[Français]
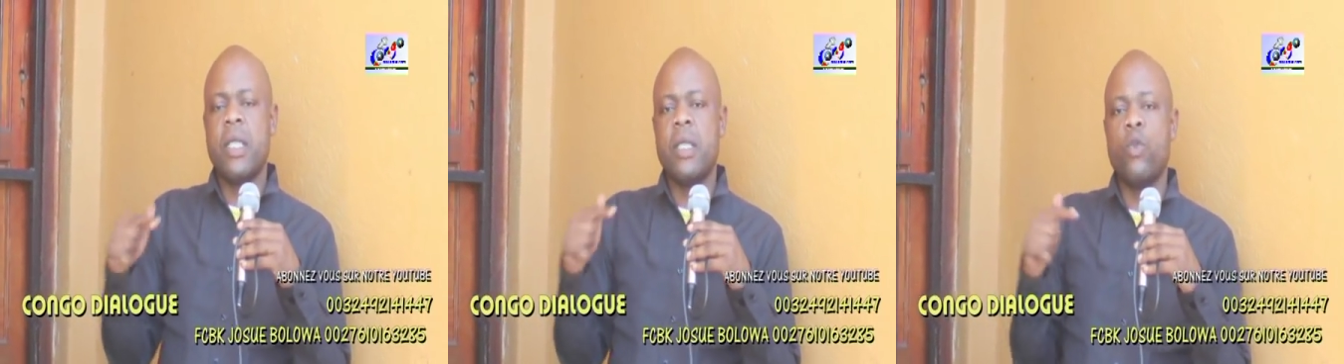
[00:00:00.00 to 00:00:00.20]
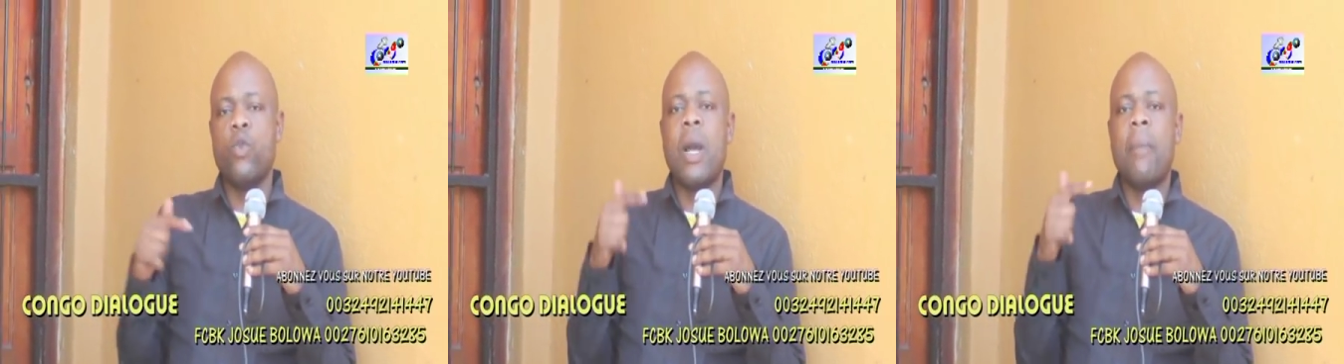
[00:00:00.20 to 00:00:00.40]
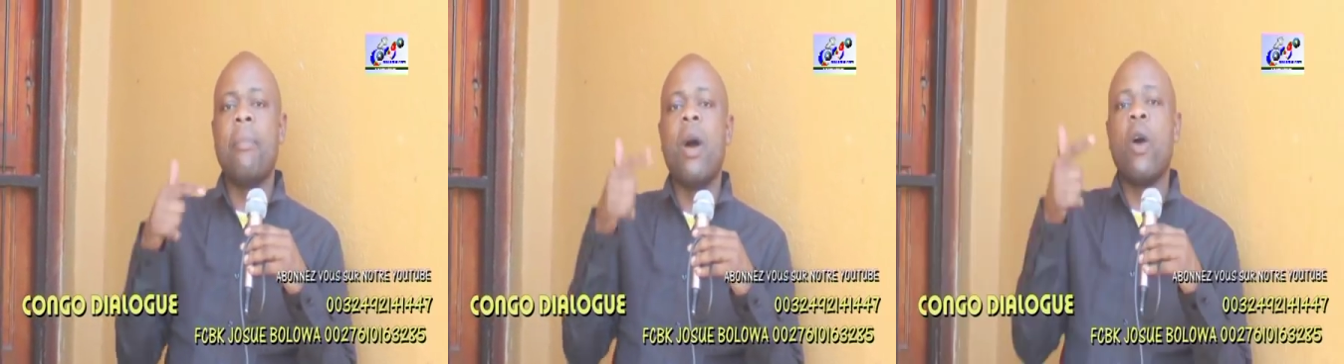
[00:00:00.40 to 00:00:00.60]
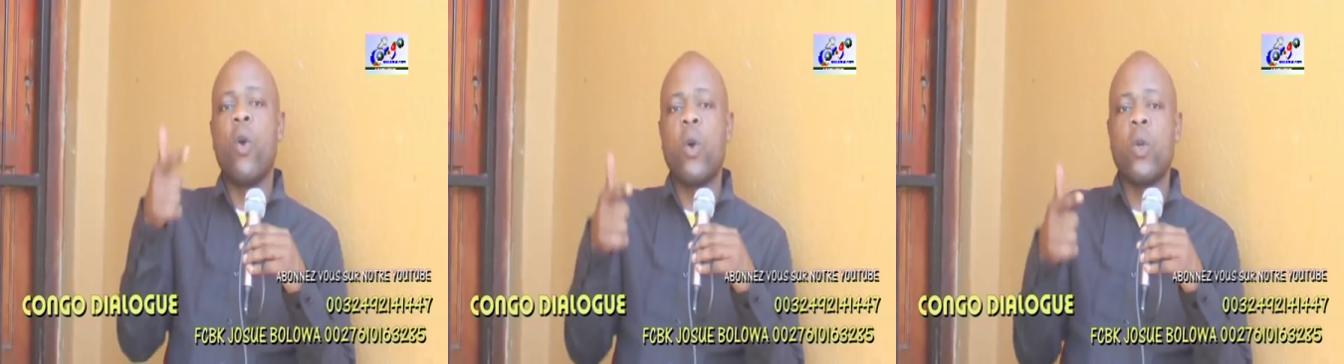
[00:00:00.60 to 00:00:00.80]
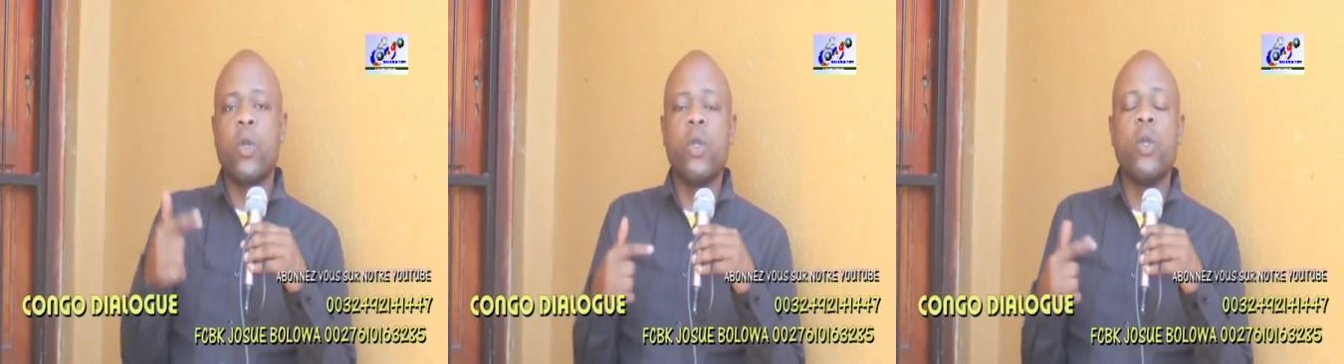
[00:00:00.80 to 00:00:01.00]
ne lui a pas
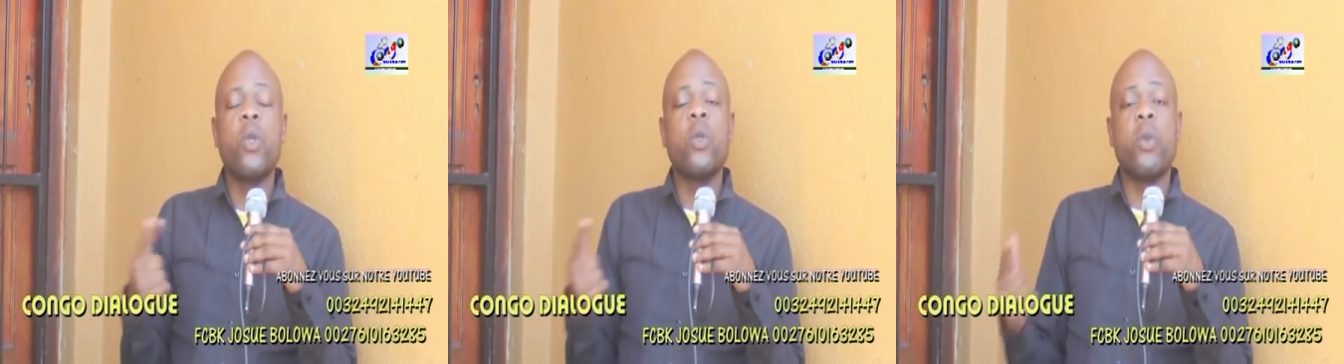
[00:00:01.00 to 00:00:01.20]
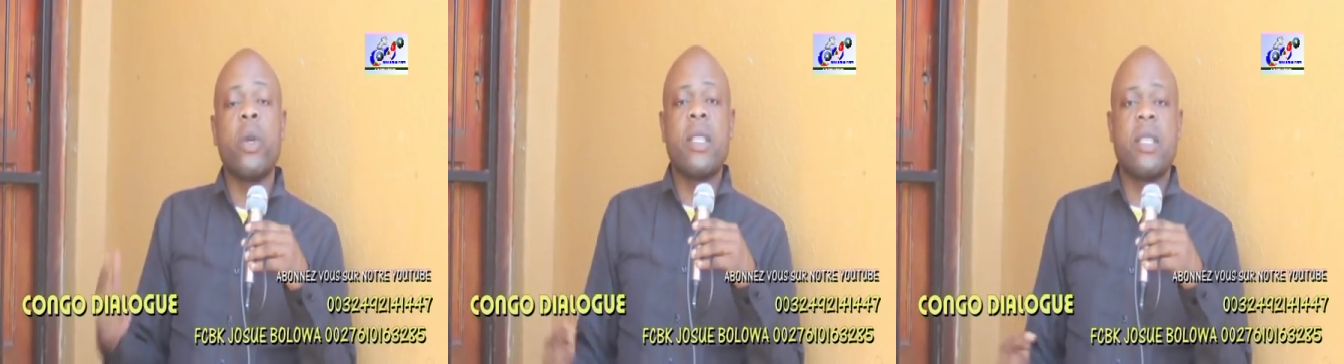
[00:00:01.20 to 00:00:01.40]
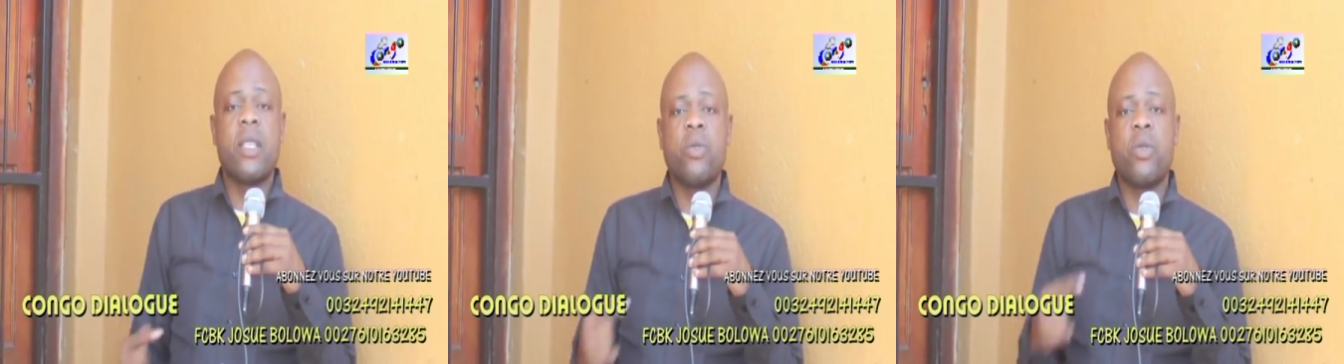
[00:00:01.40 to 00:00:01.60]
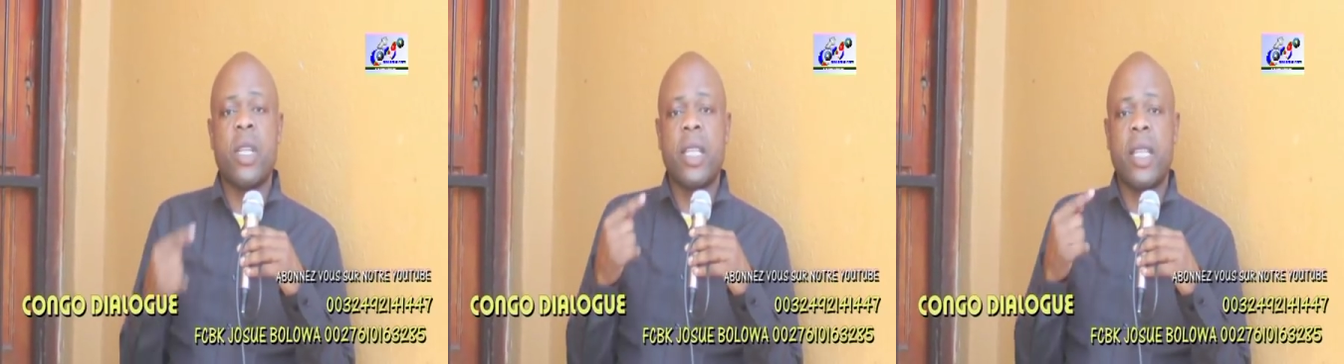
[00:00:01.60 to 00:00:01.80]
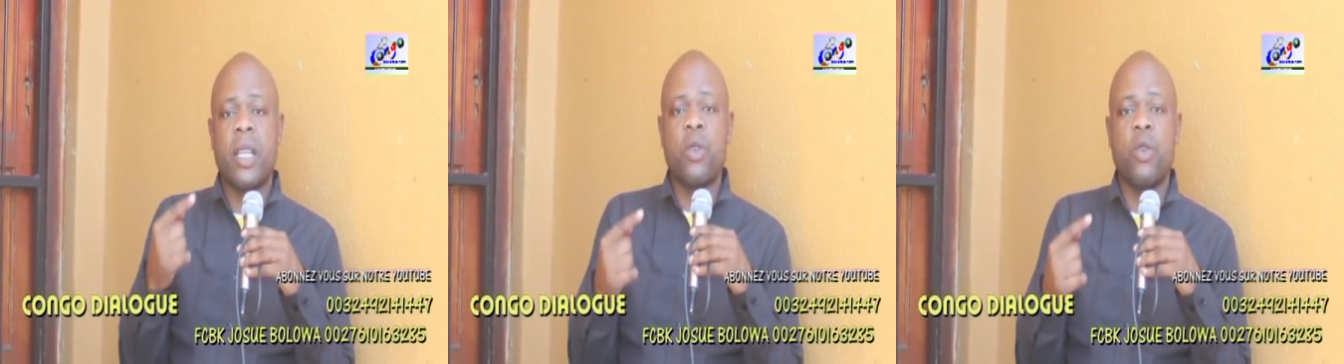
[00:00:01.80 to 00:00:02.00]
encore donné l'autorisation
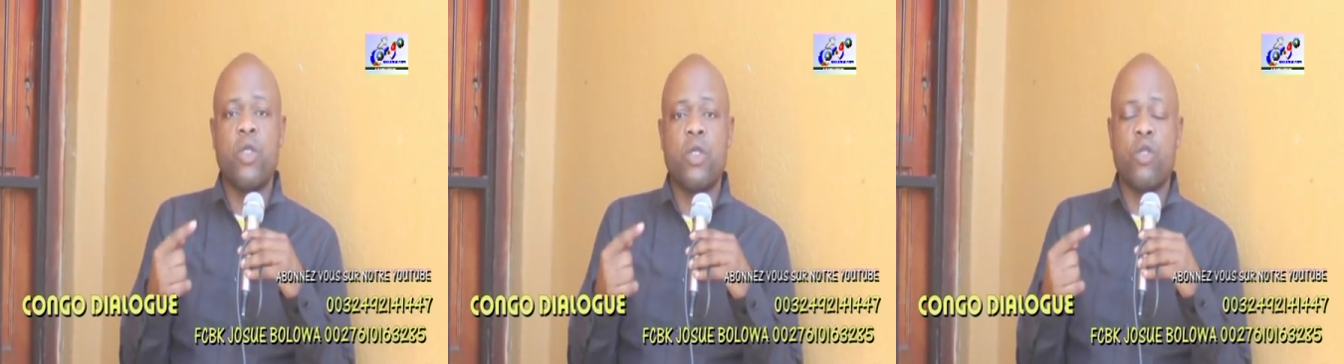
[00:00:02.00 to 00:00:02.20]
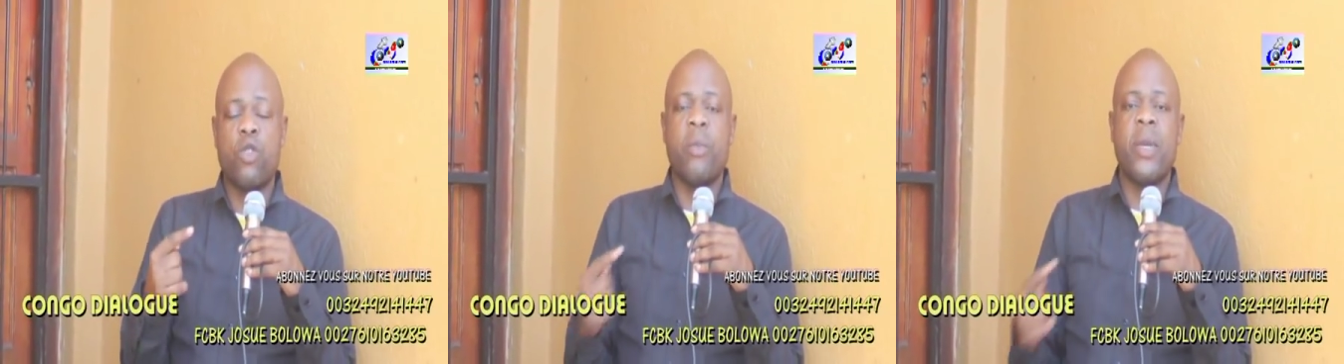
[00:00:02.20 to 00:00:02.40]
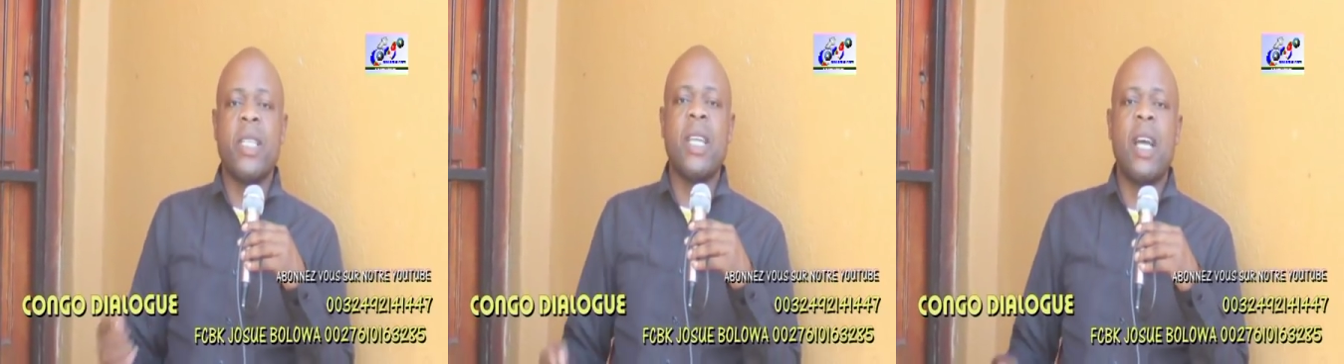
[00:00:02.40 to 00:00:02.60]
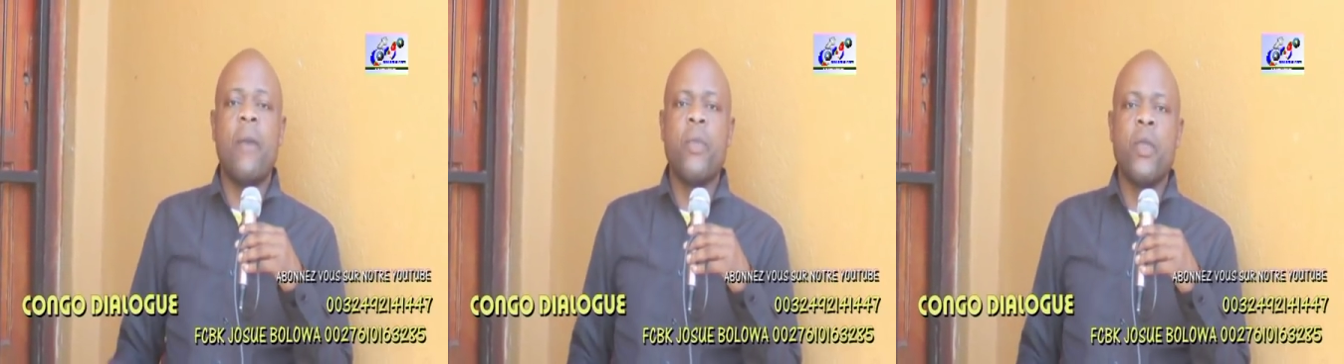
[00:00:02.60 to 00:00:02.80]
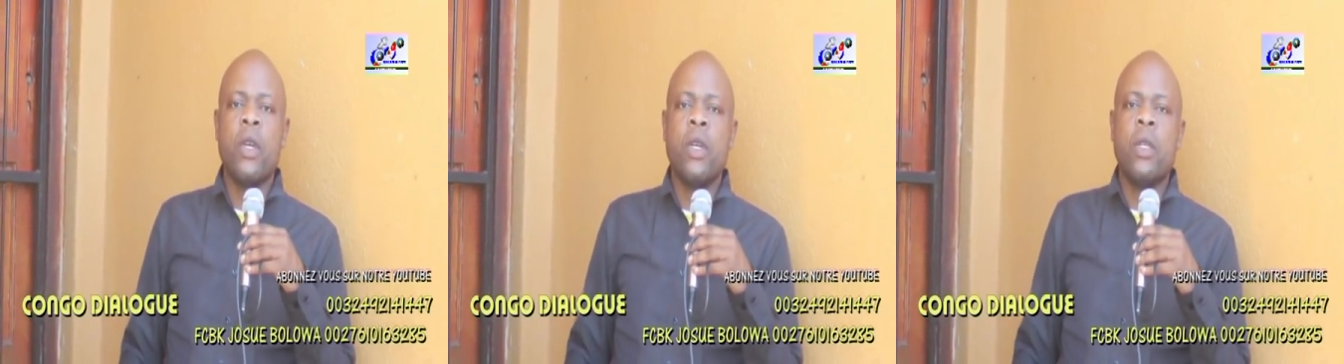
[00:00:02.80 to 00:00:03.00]
d'être sur le média